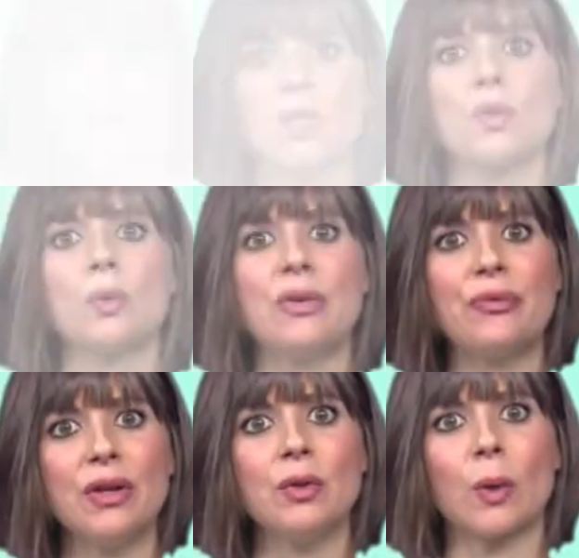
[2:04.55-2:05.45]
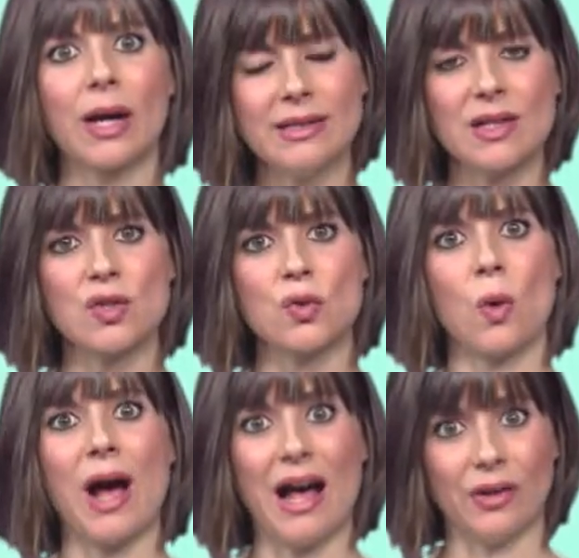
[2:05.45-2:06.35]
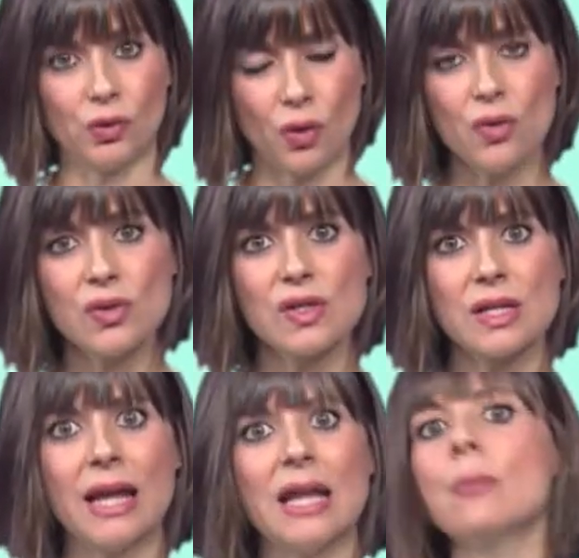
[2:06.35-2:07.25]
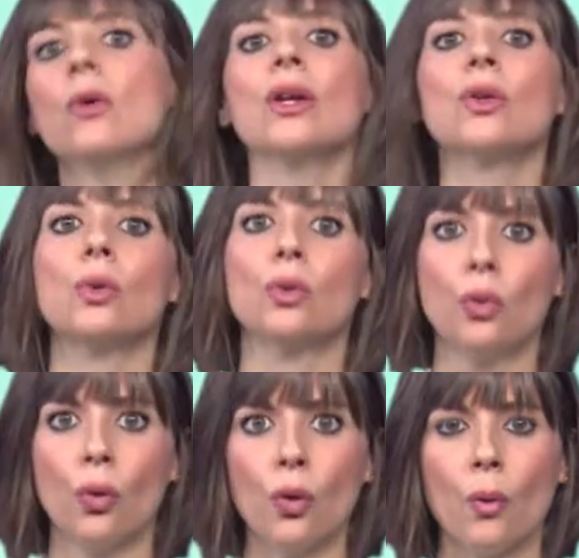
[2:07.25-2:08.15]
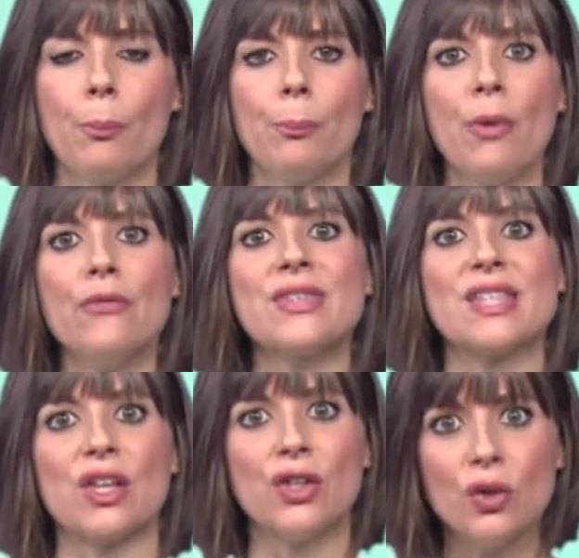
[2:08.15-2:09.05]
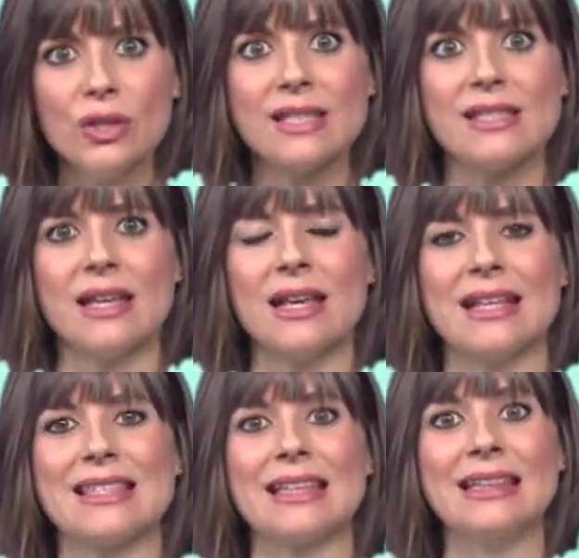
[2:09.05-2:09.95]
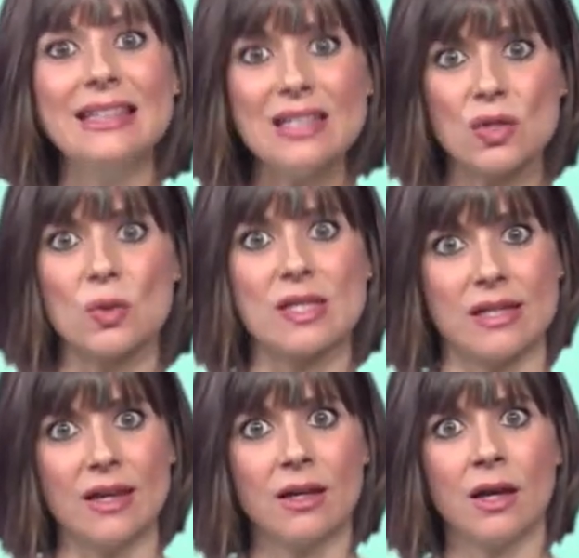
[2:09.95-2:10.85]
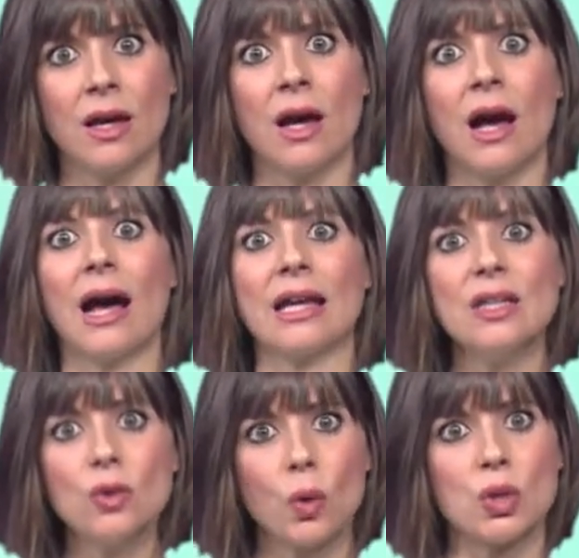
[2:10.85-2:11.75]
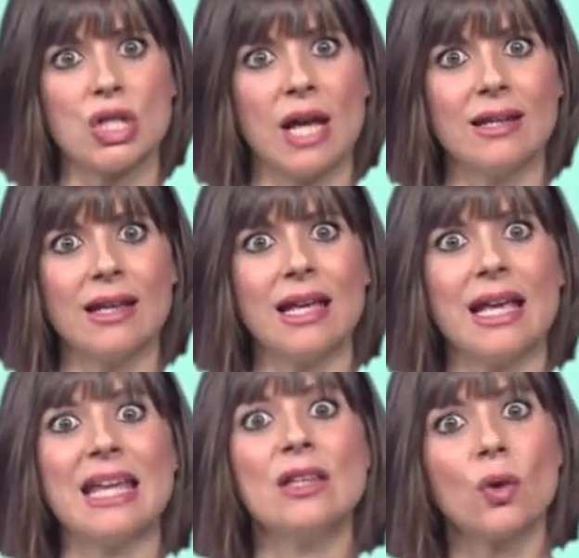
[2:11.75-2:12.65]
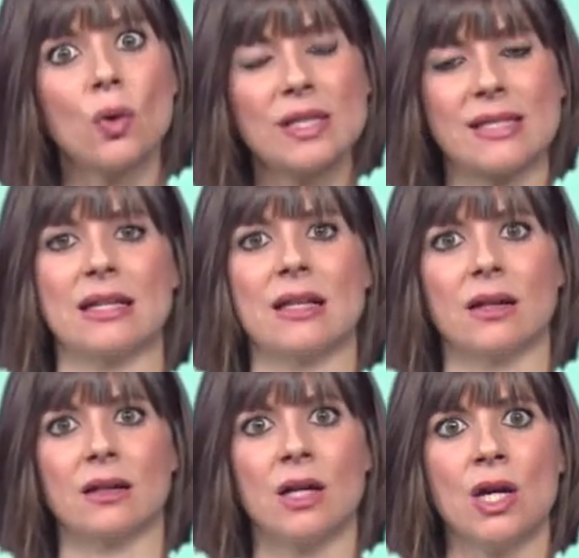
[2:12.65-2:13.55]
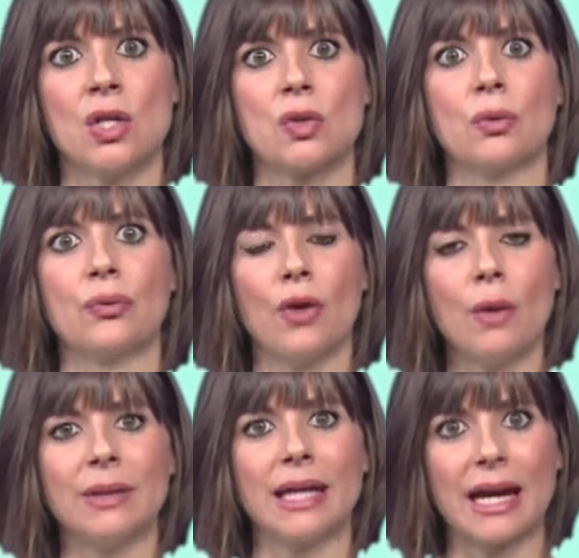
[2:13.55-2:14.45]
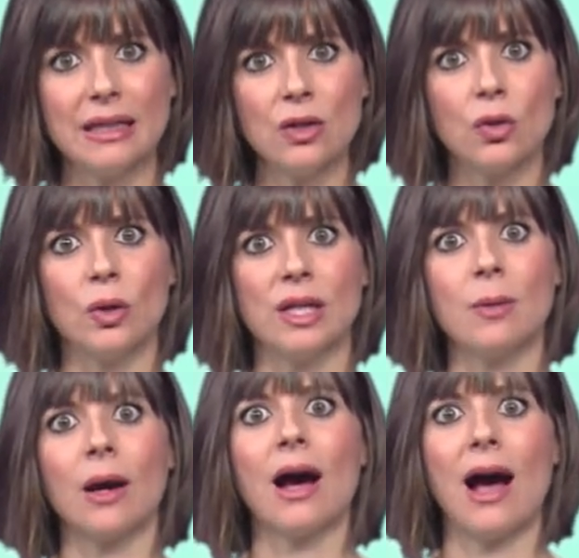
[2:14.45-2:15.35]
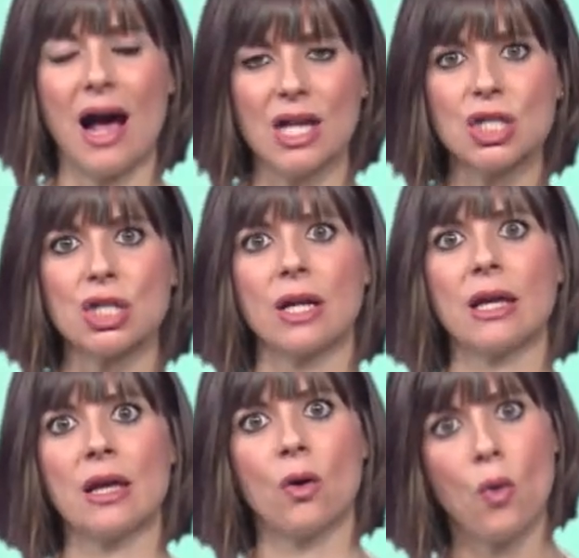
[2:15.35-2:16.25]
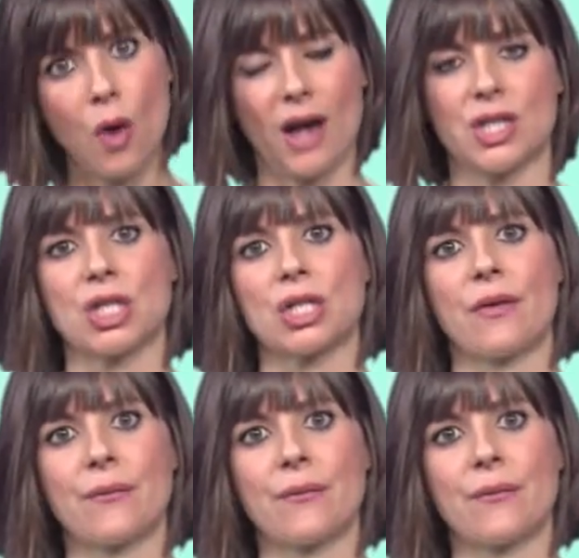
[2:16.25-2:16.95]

Sous l'effet d'une radiation intense, les molécules d'eau peuvent s'ioniser ioniser et se dissocier en hydrogène et hydroxyle sous forme des radicaux libres H et OH.